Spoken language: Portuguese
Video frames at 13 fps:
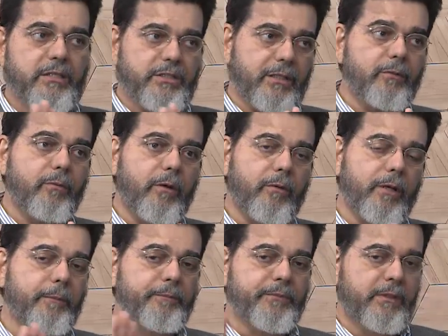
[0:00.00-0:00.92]
à estadual,
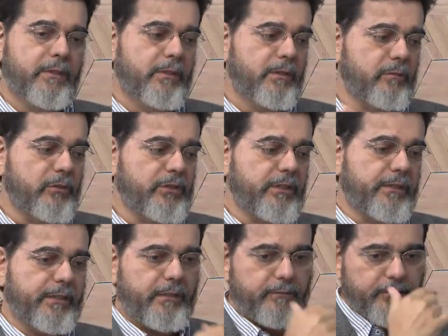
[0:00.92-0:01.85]
né? Você
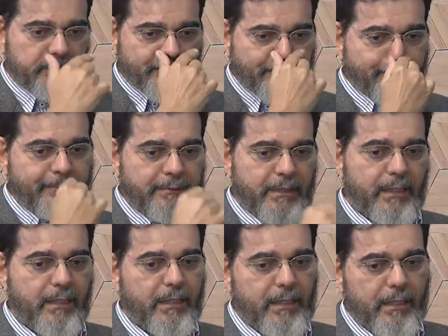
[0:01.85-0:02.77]
teve
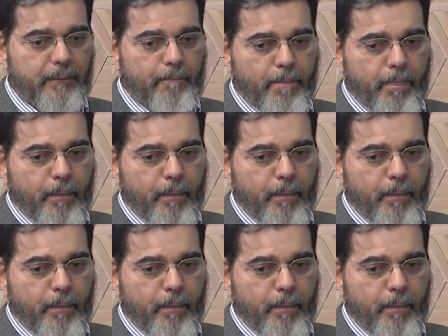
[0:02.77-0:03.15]
a